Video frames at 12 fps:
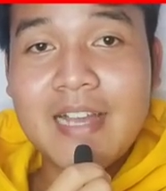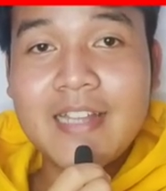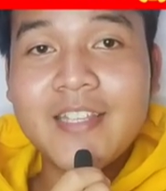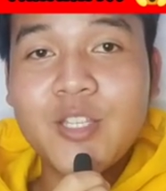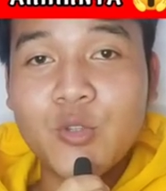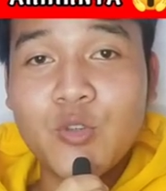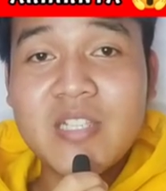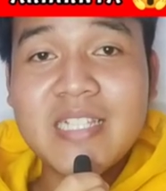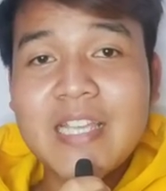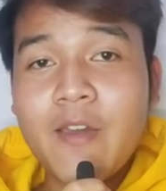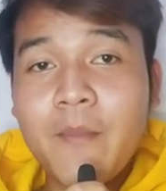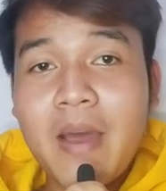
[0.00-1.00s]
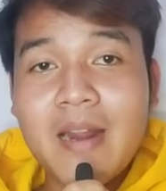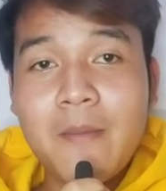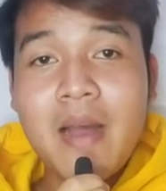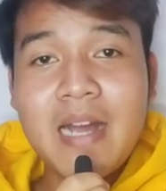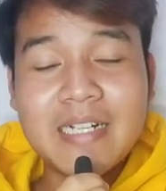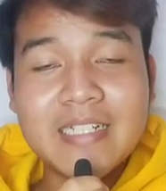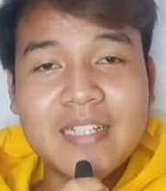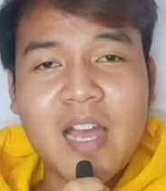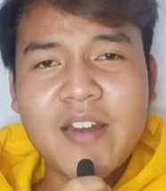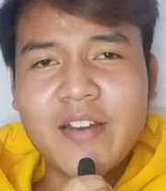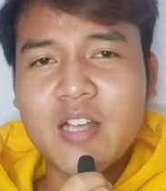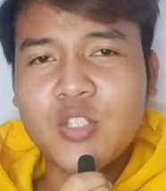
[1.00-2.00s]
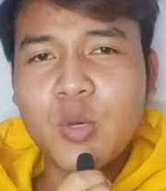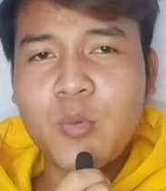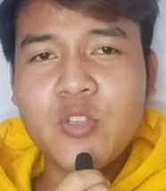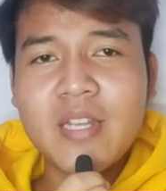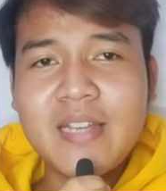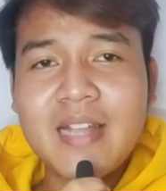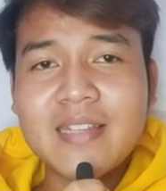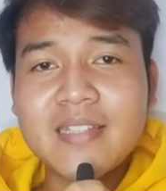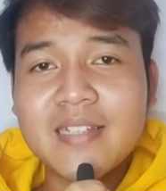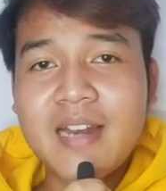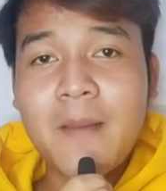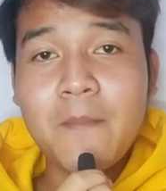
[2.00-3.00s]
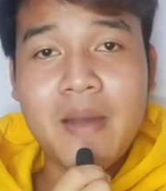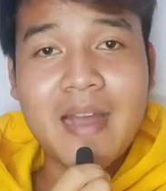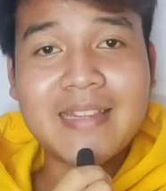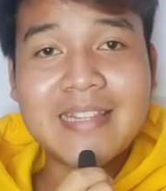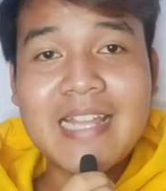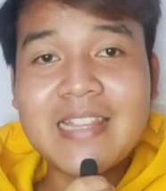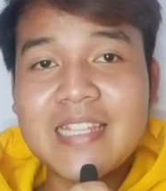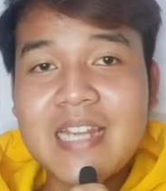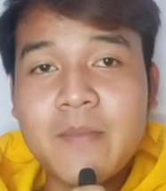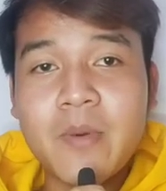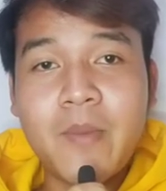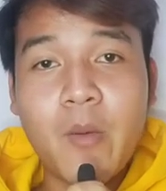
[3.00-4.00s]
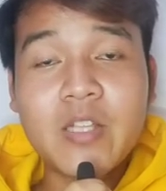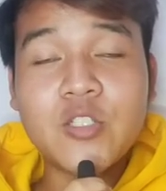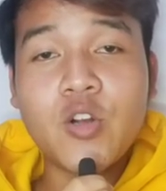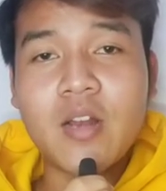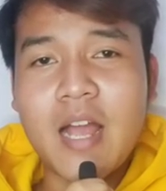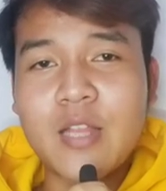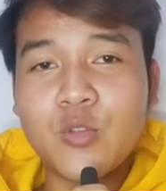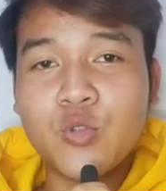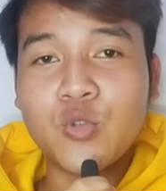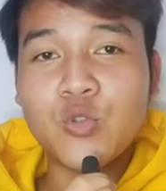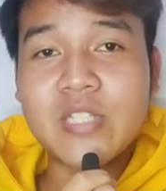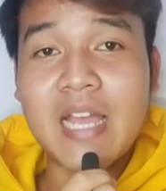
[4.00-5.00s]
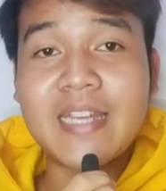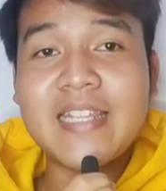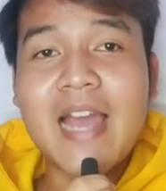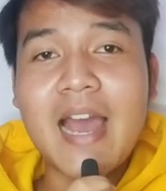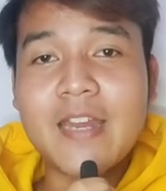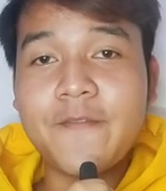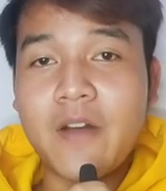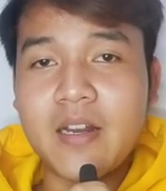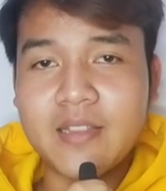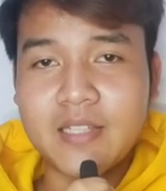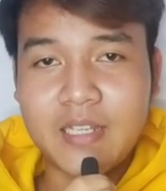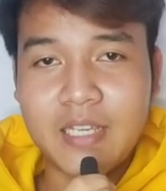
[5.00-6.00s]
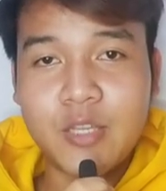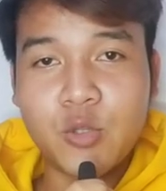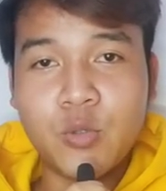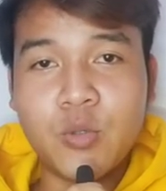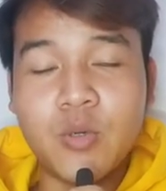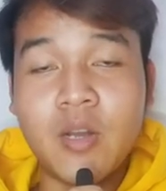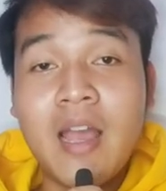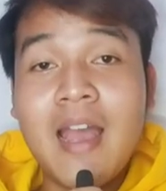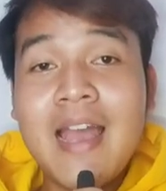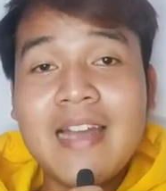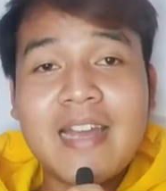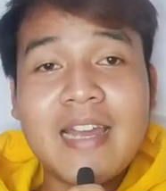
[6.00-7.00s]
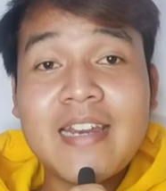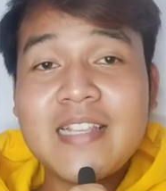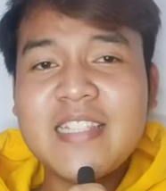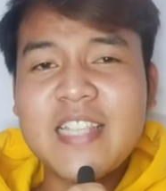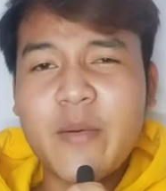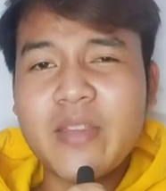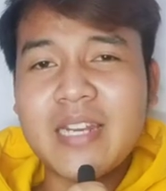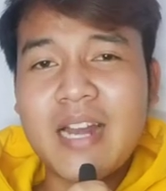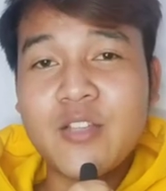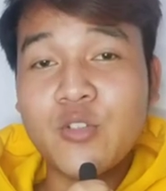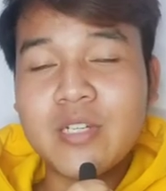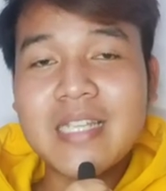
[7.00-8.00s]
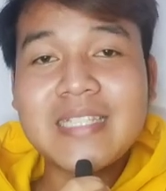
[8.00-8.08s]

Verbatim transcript: saat itu si cewek marah banget karena cowoknya datang terlambat dan tidak membawa coklat untuknya di hari Valentine itu. Karena si cewek terlanjur